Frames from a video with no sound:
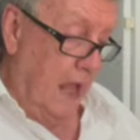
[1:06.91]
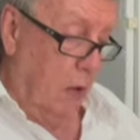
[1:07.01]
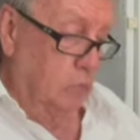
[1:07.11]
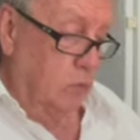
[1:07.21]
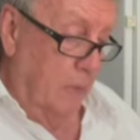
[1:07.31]

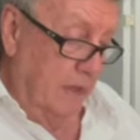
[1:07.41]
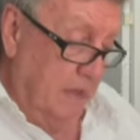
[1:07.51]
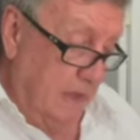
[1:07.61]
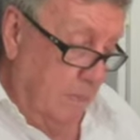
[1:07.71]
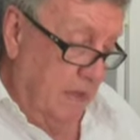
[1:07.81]

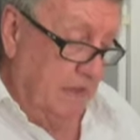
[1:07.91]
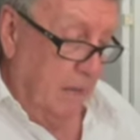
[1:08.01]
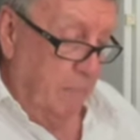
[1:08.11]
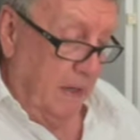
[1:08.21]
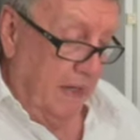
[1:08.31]
automaticamente
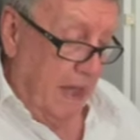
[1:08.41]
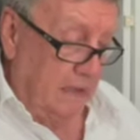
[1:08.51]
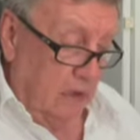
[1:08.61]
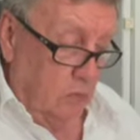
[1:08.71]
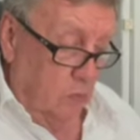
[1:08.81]
i peccati
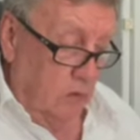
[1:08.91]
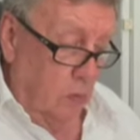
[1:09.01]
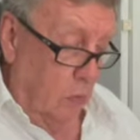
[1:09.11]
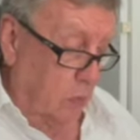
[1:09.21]
a tutti noi,